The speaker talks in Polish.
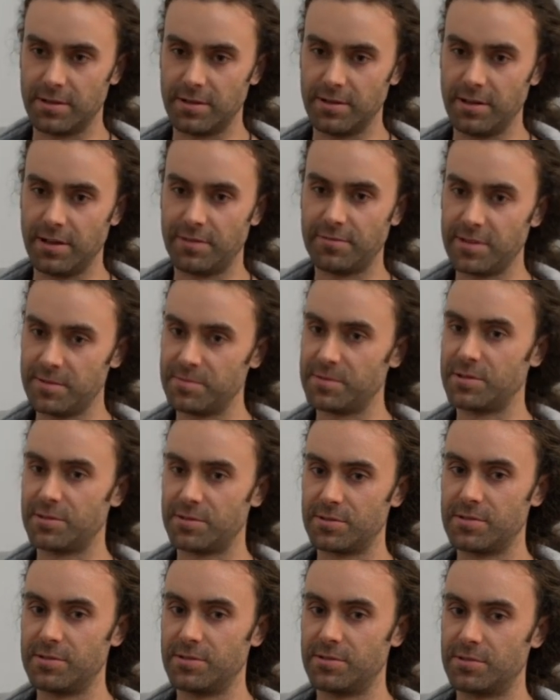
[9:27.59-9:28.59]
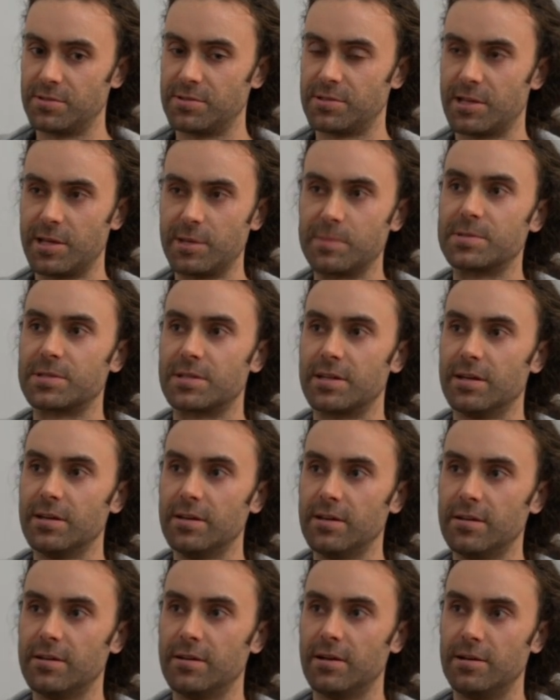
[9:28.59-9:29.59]
ja wiem, że to, to jest kiepskie,
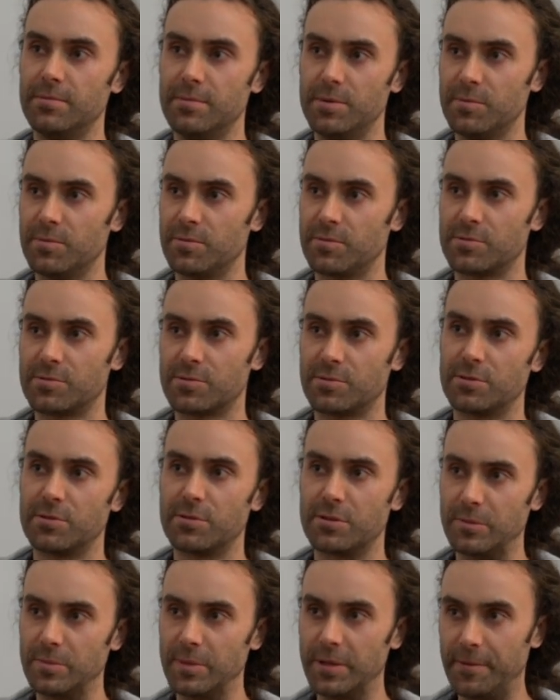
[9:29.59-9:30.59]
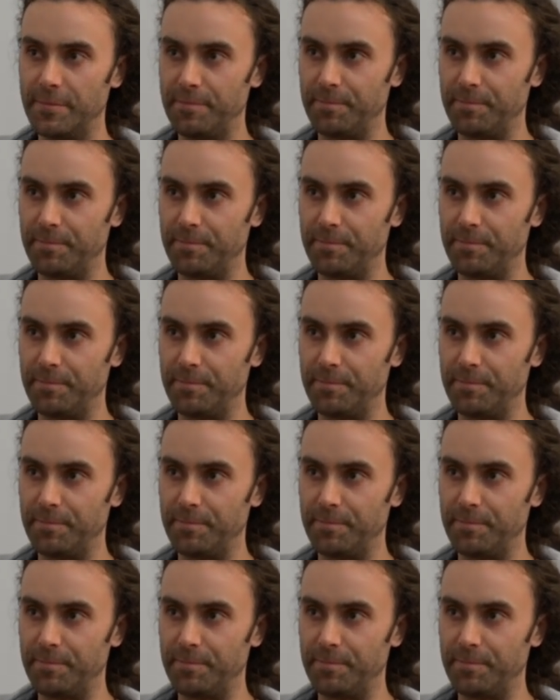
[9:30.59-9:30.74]
ale mimo wszystko to robię.